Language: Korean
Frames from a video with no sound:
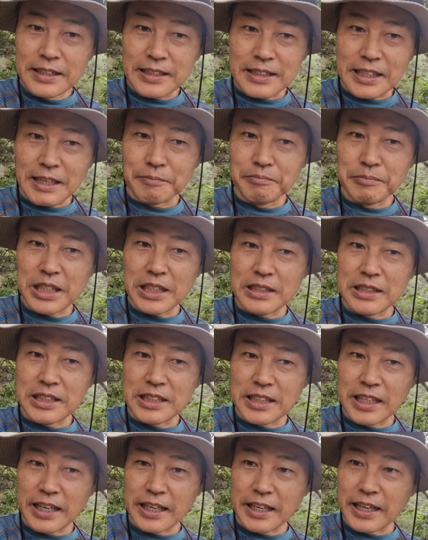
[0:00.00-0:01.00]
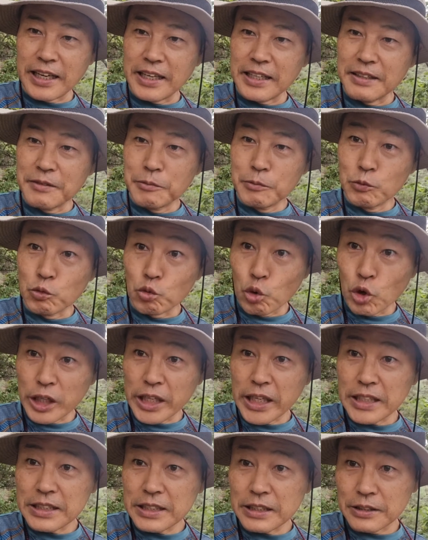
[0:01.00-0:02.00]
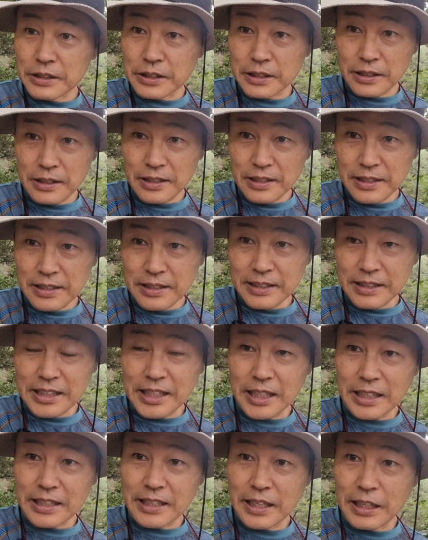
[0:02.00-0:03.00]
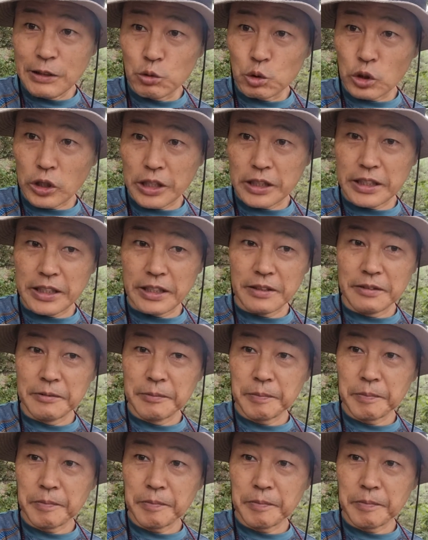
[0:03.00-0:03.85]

잠재의식에게 원하는 것을 이야기를 해줘야 돼요.